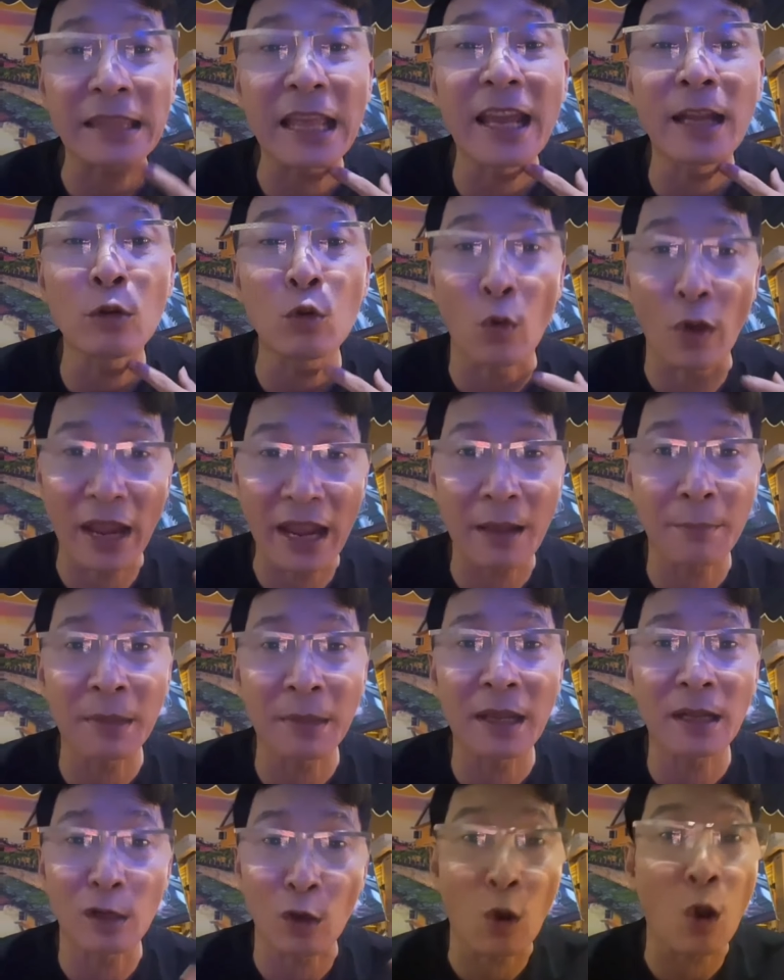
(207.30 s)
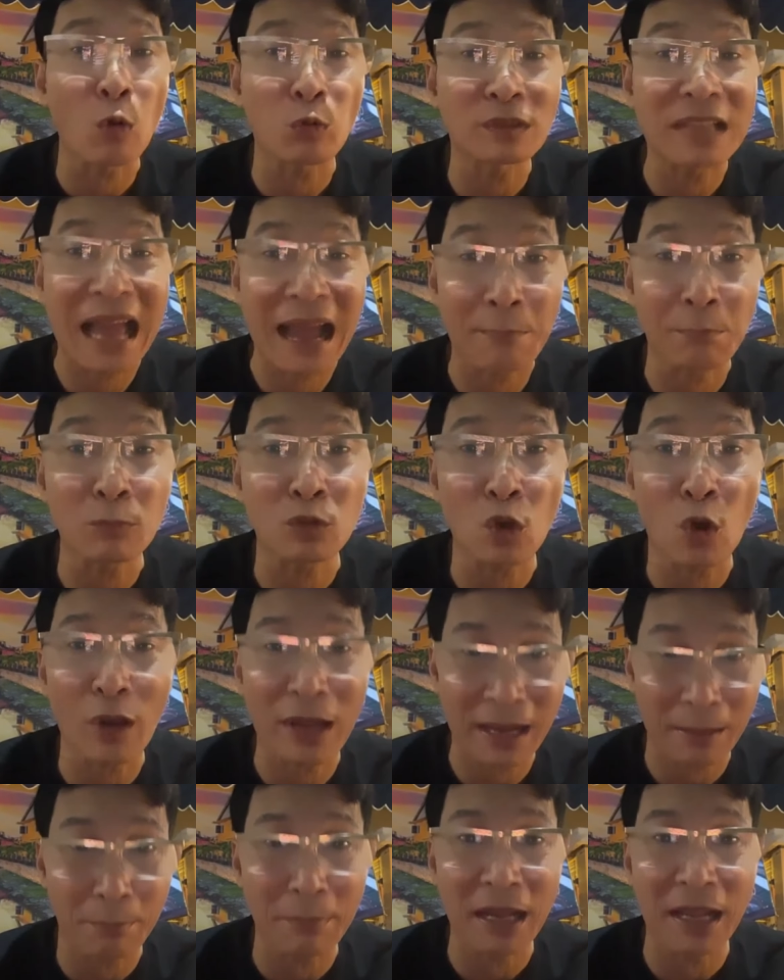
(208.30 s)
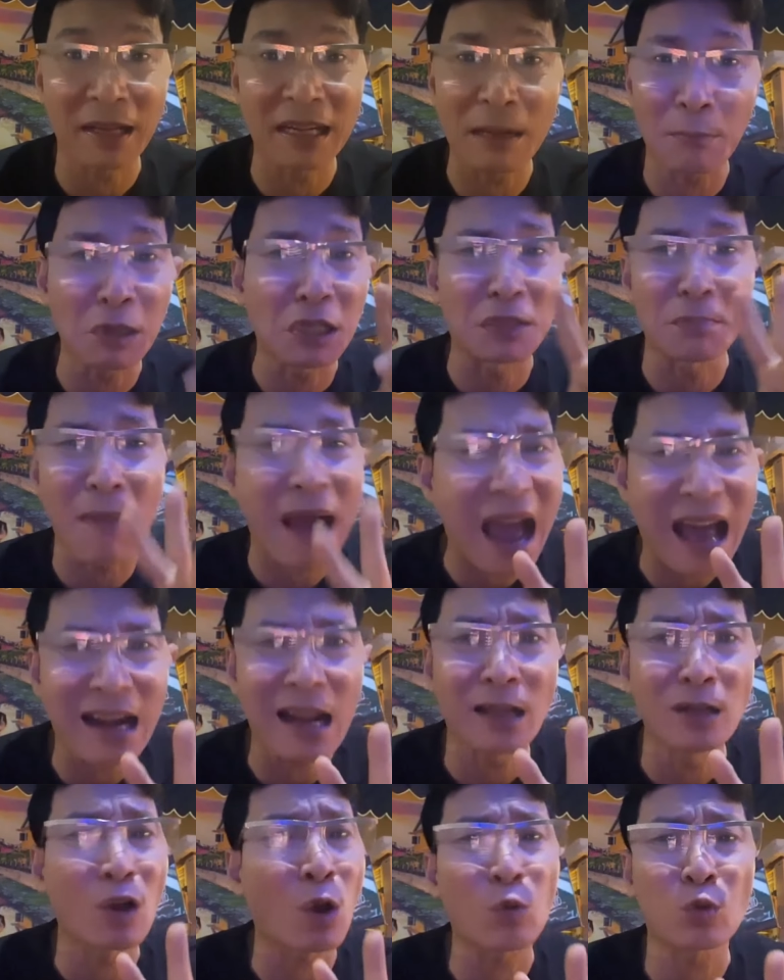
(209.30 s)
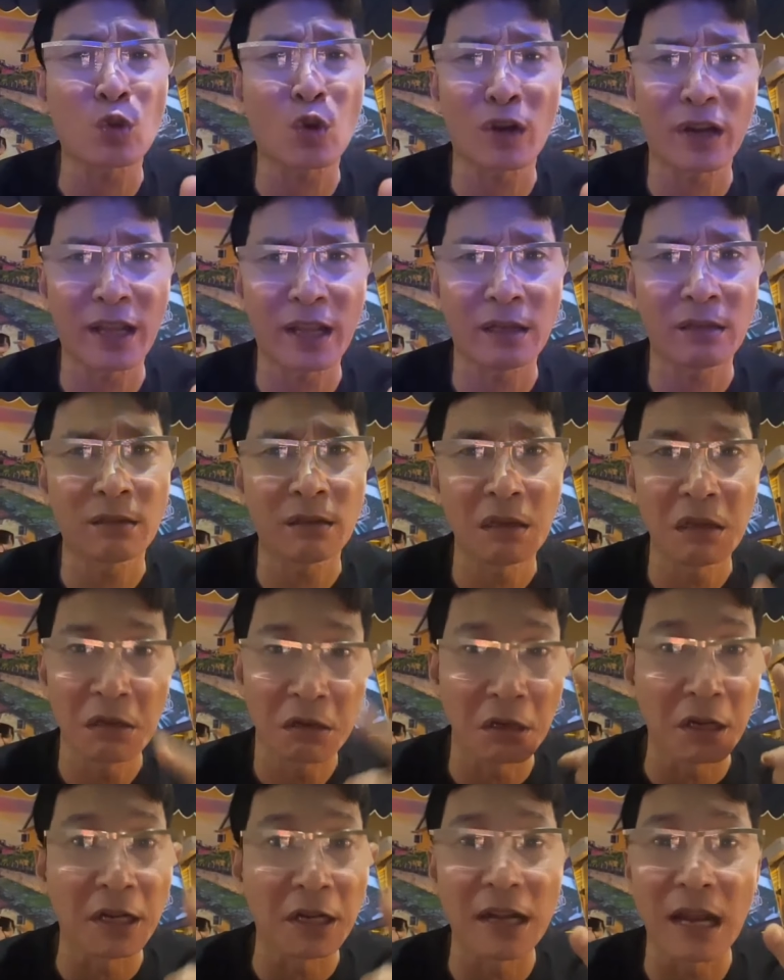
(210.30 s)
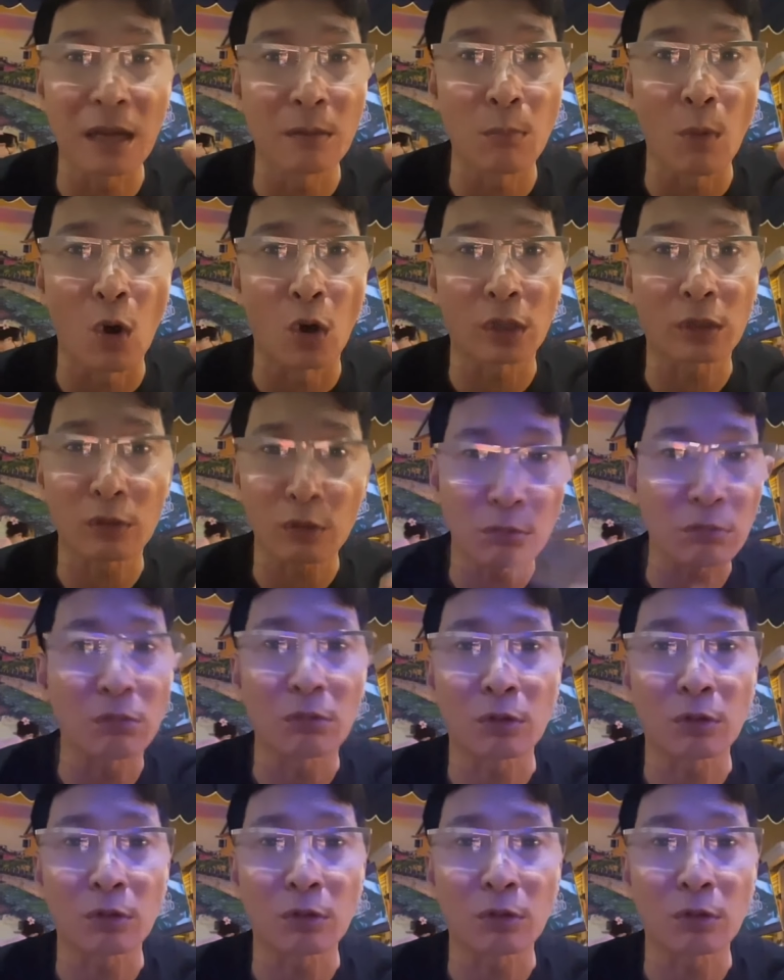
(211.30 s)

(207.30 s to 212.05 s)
cái tên của em ấy nó không dám cho em lên em gửi ba lần nó không cho lên gửi lần một